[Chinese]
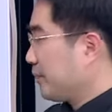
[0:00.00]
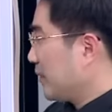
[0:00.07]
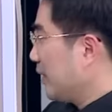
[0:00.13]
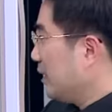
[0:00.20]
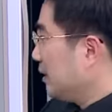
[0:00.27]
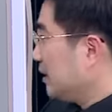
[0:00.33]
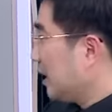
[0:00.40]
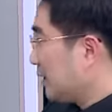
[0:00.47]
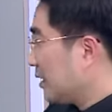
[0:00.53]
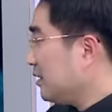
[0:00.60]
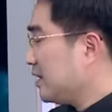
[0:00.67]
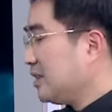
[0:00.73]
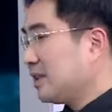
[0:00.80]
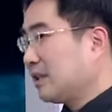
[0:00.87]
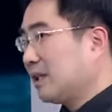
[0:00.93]
嗯，其实跟
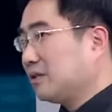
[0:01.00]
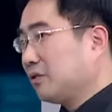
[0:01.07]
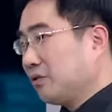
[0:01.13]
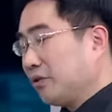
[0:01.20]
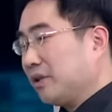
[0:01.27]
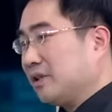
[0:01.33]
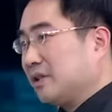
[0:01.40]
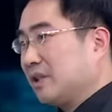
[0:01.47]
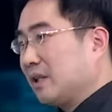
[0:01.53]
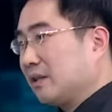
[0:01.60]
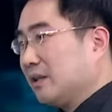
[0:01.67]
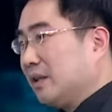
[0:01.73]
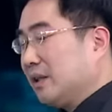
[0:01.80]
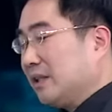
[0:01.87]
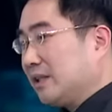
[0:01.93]
新象那时候有点像。
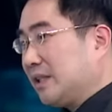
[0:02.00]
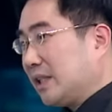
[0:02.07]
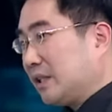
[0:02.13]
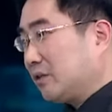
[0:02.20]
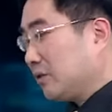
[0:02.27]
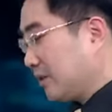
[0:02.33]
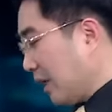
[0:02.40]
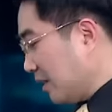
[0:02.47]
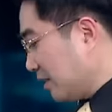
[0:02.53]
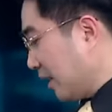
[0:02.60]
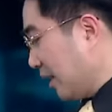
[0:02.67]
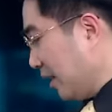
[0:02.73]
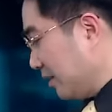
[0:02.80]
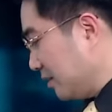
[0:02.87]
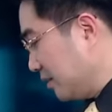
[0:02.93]
嗯，新象那时候刚
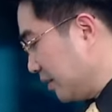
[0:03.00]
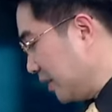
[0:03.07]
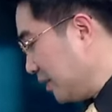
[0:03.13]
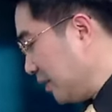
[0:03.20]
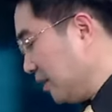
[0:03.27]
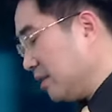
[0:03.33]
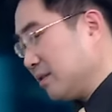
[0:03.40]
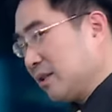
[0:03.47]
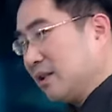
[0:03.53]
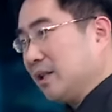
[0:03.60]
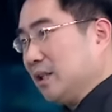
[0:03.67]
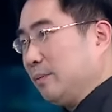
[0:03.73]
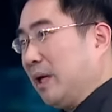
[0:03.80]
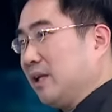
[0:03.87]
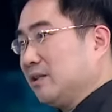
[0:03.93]
上来也是第二个
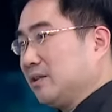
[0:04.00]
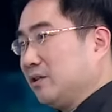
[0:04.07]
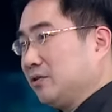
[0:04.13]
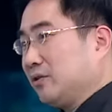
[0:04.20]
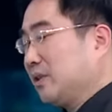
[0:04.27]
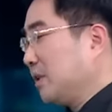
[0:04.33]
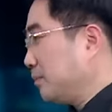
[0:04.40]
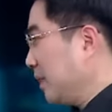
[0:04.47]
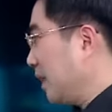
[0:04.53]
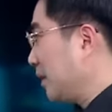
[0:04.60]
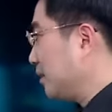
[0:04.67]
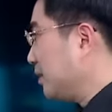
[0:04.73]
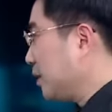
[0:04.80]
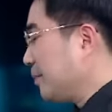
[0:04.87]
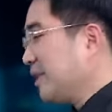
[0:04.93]
礼拜的时候，就怎么
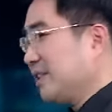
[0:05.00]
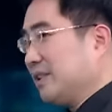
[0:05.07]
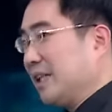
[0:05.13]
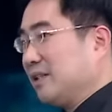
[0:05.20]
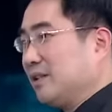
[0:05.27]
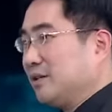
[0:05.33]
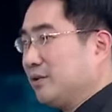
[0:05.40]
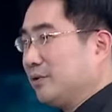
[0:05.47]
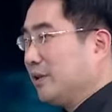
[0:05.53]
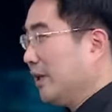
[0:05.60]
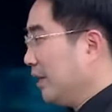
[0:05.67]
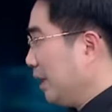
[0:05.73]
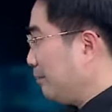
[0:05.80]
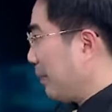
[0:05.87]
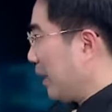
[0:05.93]
样，就在那洗来洗去，
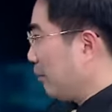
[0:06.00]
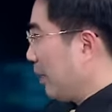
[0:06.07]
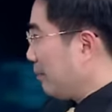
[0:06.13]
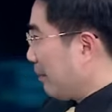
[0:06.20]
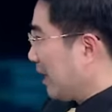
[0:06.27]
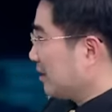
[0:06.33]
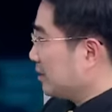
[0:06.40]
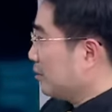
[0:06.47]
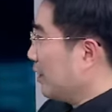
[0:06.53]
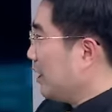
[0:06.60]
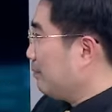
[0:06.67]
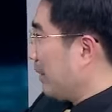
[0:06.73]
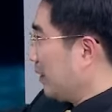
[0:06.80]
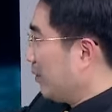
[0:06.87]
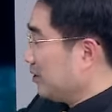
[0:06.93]
一百块、八十块、
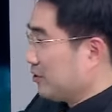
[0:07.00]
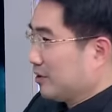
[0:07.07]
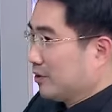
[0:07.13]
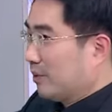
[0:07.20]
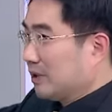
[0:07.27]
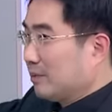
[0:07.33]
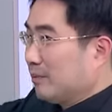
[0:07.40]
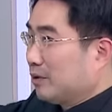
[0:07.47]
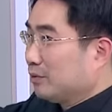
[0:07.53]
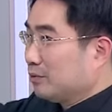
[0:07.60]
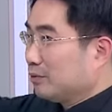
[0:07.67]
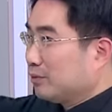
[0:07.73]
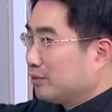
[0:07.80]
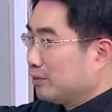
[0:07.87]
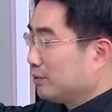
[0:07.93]
一百块、九十块，这么突
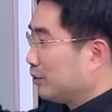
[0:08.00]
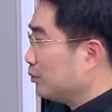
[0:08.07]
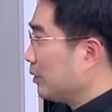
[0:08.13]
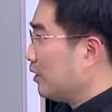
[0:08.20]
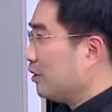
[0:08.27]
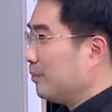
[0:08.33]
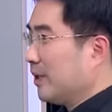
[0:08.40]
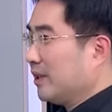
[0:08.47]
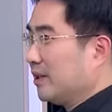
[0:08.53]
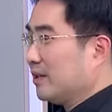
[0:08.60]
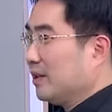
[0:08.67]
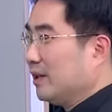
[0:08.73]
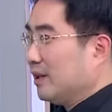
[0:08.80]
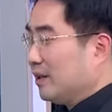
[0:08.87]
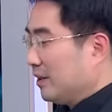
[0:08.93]
突突突突到后面
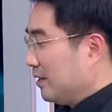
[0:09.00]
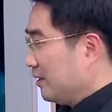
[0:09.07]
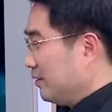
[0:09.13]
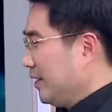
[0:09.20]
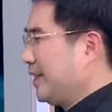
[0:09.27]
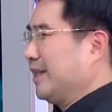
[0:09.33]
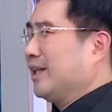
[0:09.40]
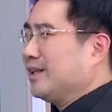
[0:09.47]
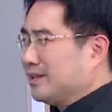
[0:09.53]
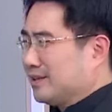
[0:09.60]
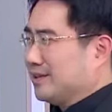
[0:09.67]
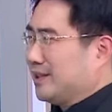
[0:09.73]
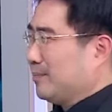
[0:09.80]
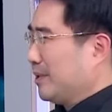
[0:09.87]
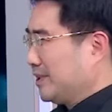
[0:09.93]
呢？嗯，你给他点
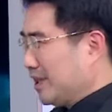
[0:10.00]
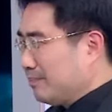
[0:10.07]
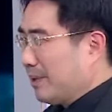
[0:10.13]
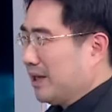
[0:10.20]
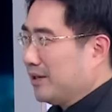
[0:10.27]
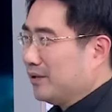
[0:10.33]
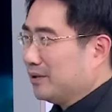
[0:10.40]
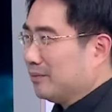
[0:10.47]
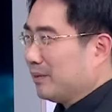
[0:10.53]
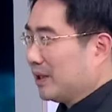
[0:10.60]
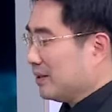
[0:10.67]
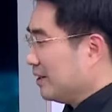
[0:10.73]
时间嘛，现在一百六了嘛。